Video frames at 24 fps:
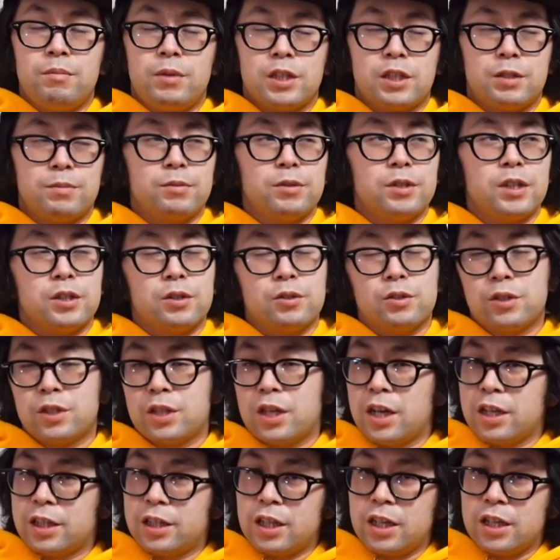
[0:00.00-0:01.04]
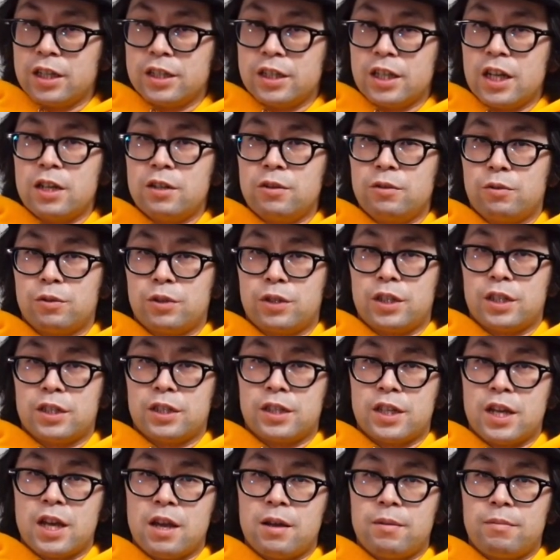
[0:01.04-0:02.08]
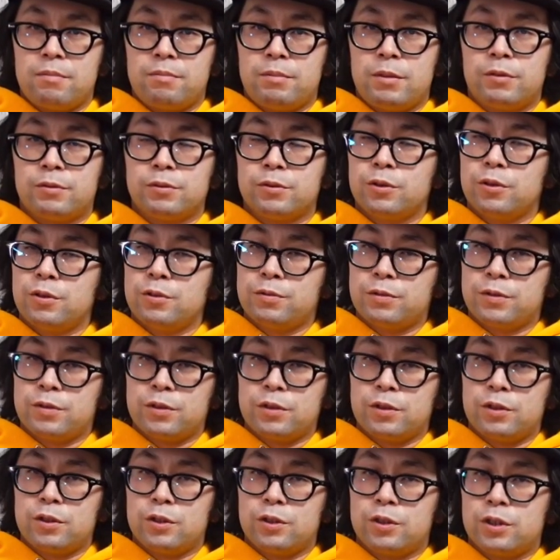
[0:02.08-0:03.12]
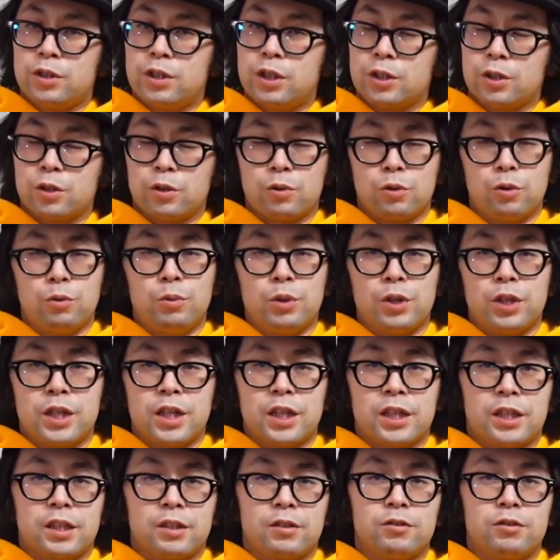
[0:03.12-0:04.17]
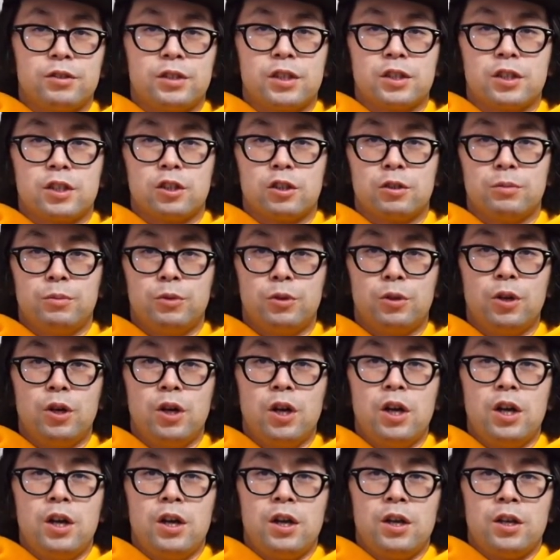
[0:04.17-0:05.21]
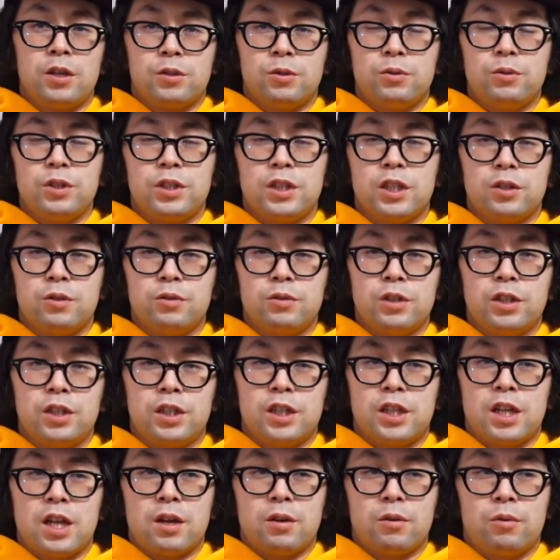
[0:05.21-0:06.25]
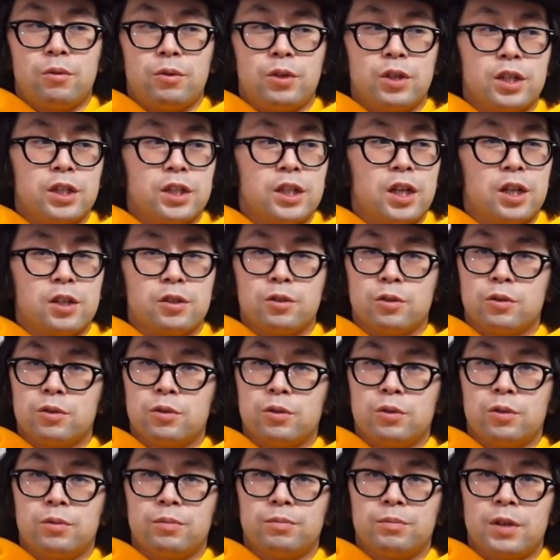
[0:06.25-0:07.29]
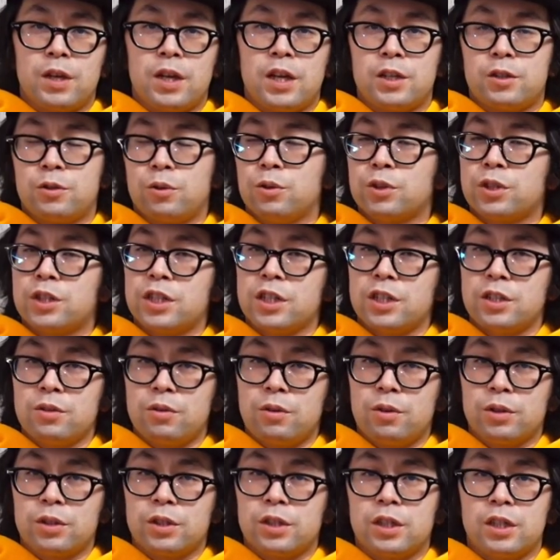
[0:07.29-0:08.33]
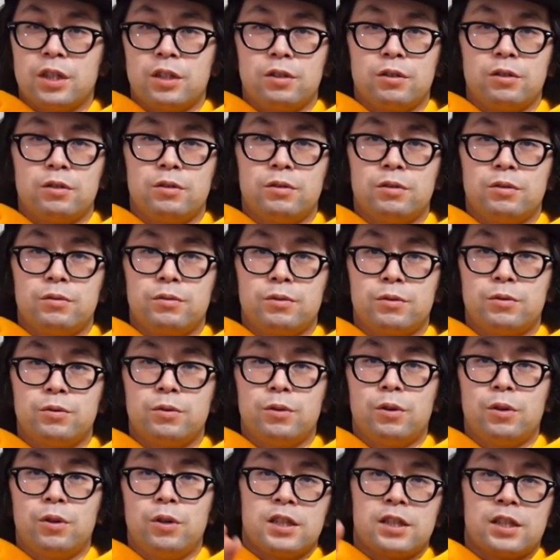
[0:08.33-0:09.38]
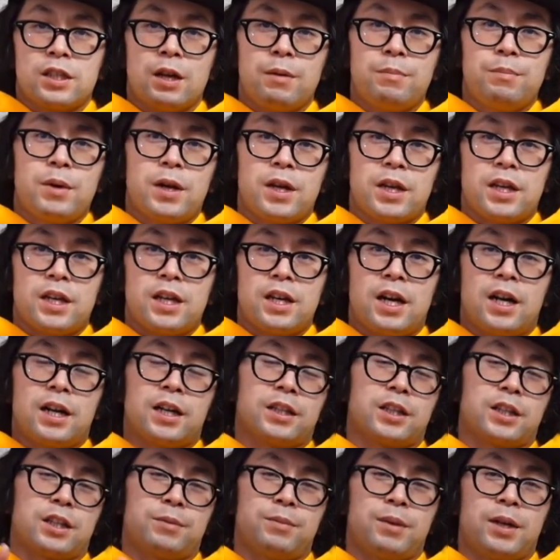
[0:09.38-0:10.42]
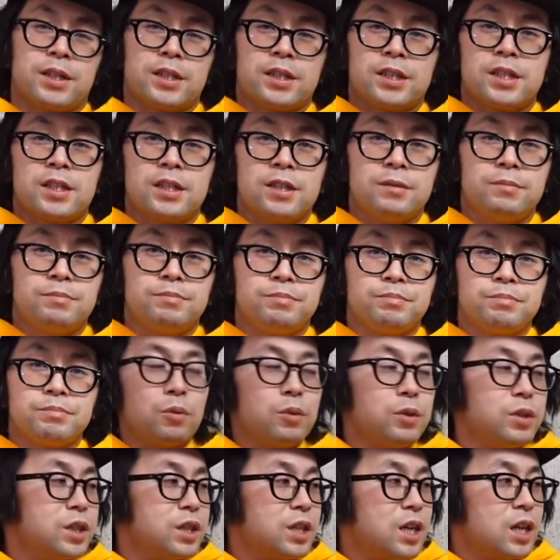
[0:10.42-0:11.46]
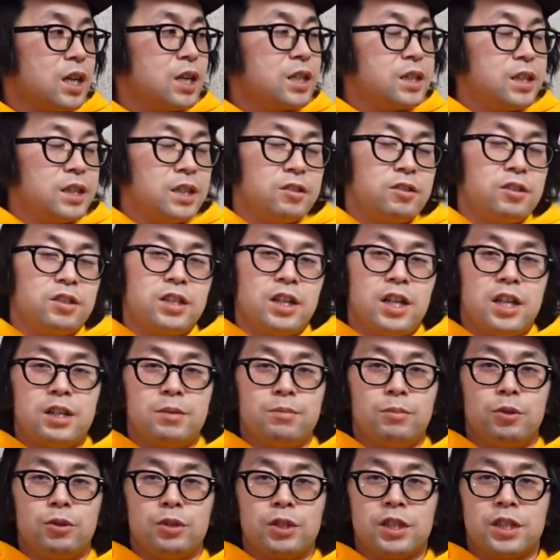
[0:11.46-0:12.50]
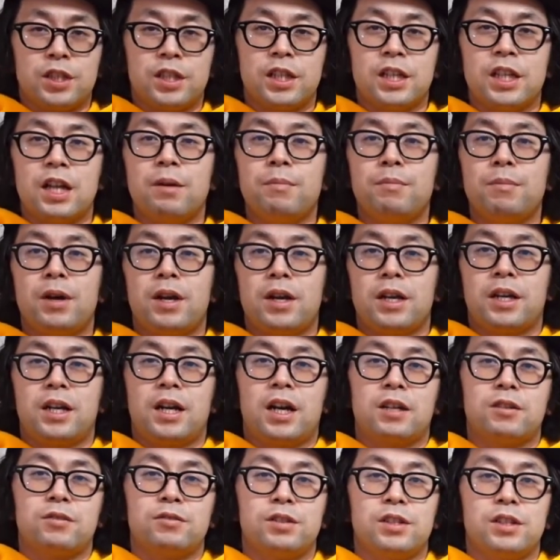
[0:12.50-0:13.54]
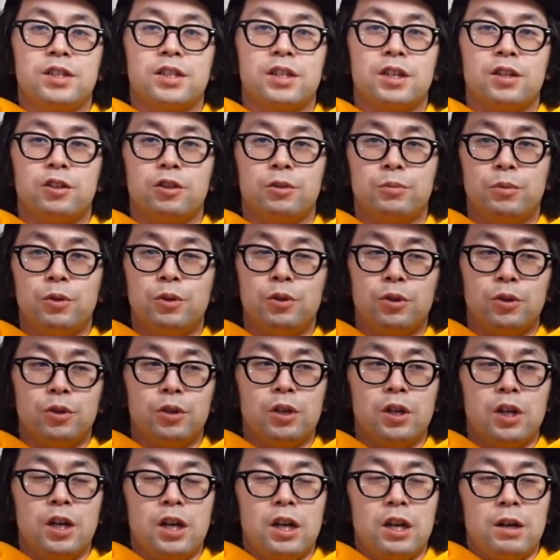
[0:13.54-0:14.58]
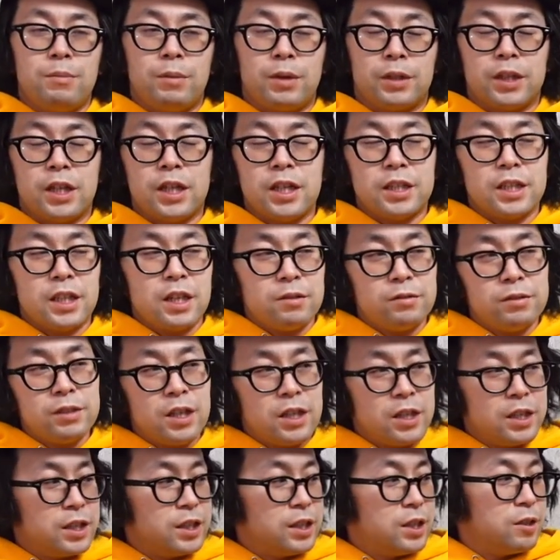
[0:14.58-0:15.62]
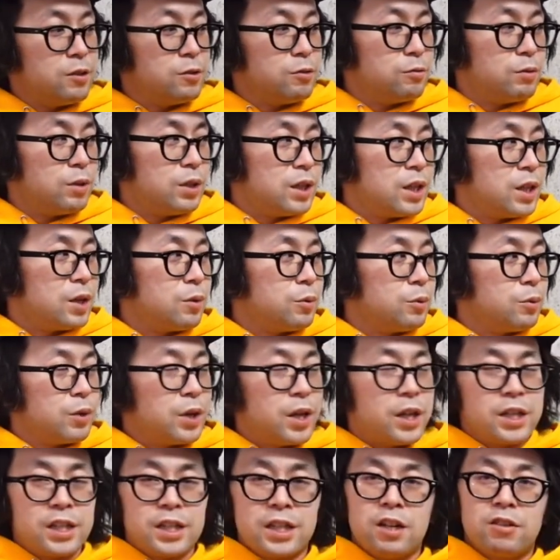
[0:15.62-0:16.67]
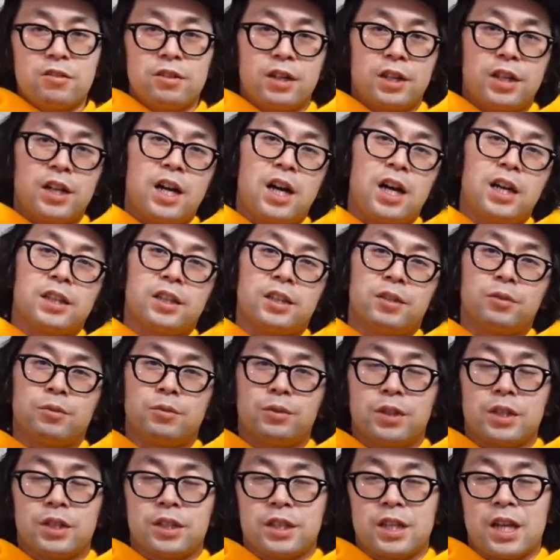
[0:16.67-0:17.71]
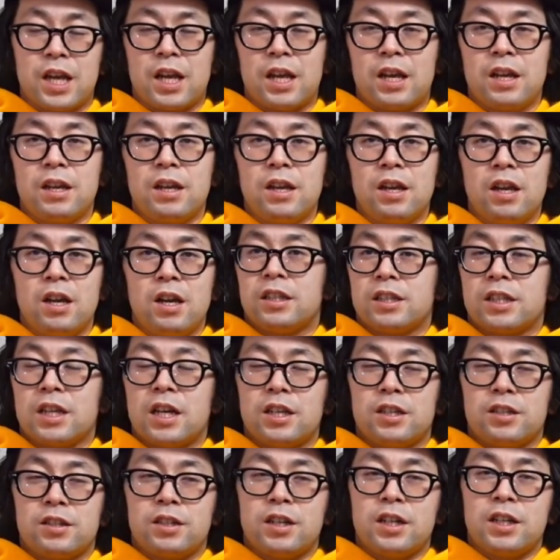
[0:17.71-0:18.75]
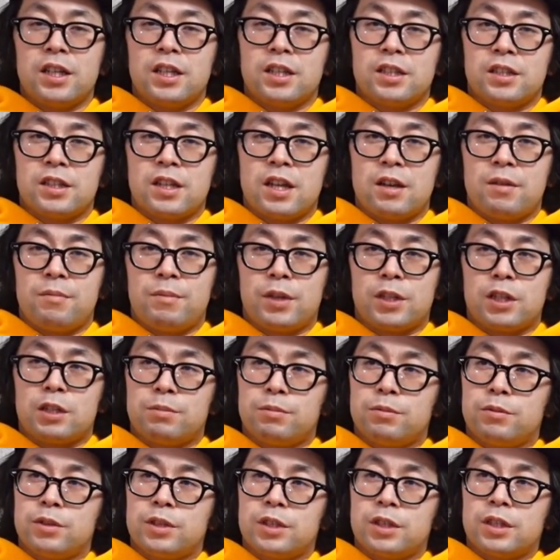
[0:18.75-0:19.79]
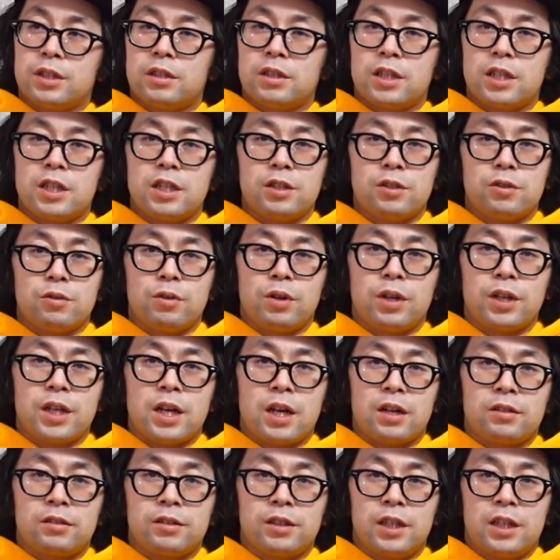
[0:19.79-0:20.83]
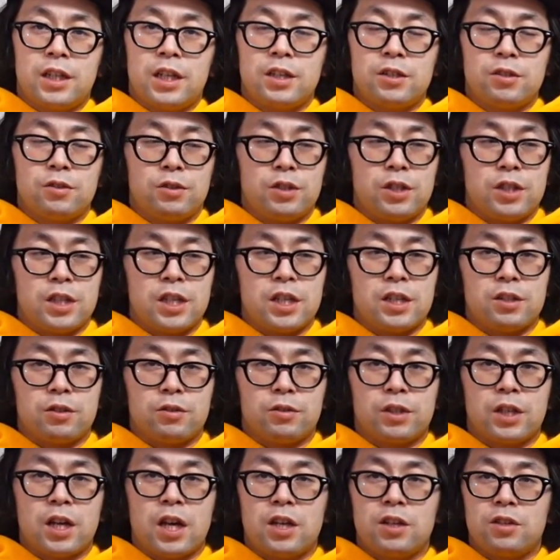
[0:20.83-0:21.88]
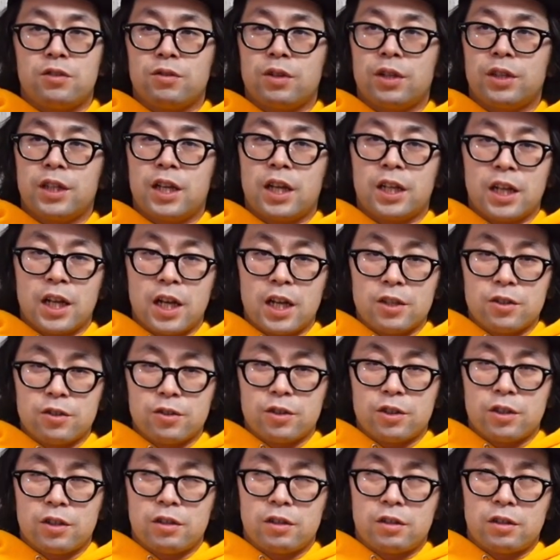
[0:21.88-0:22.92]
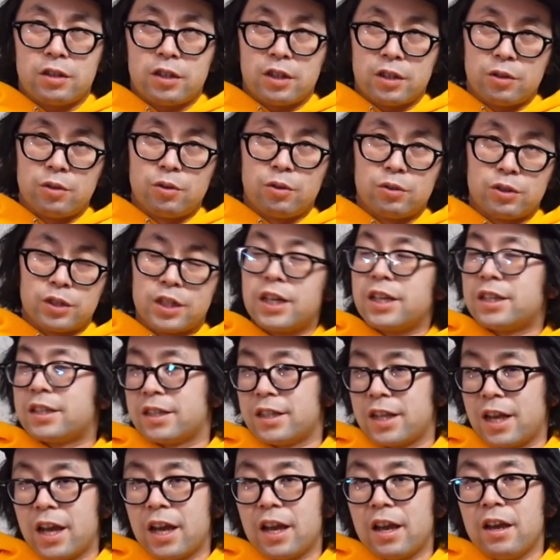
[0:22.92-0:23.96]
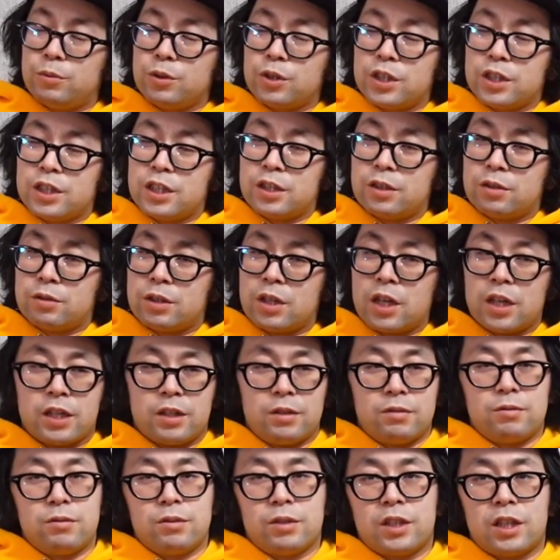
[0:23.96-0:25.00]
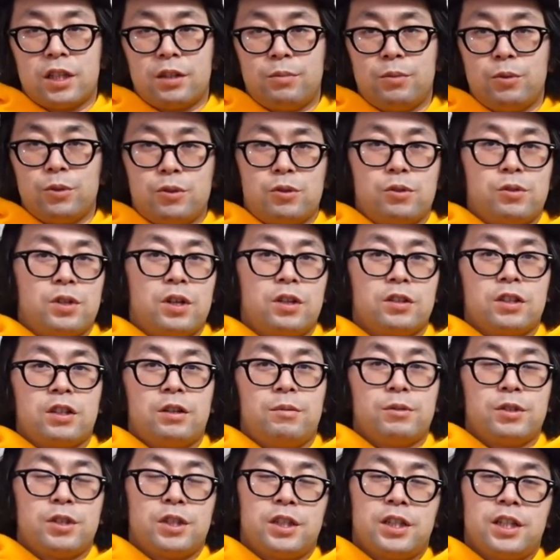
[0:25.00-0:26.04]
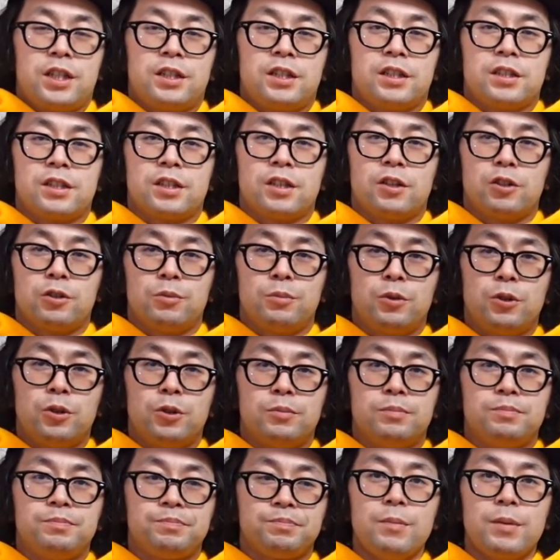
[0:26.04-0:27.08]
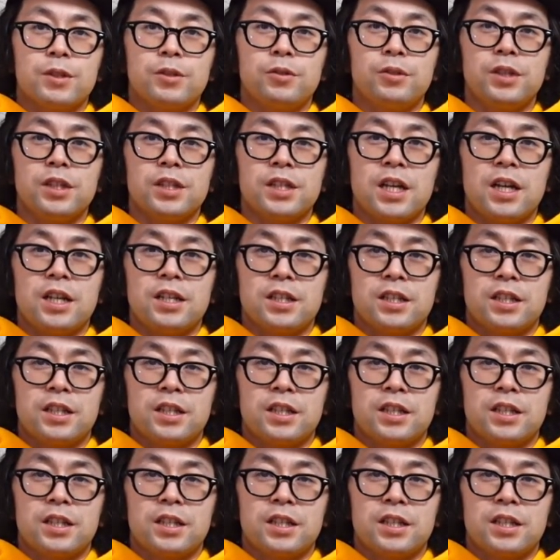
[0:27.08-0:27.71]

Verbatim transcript: あ、自分がそのスケータースタイルの時ですね、まあ、太い服がちょっと主になってくるんですけども、そういった時にね、これ着たらちょっと、えー、調子いいよっていう服をさんまいあげてきます。ここにかかってる以外にも実際何枚かあるんですけれども、まあ、大体普段着てるのはね、この辺になるかなーってとこですね。サイズがですね、まあ、自分身長がひゃくななじゅうにセンチの体重がななじゅっキロぐらいですね。もしかしたらちょっと最近太ったりもうちょっとあるかもしれないんですけれども、まあ、それでサイズ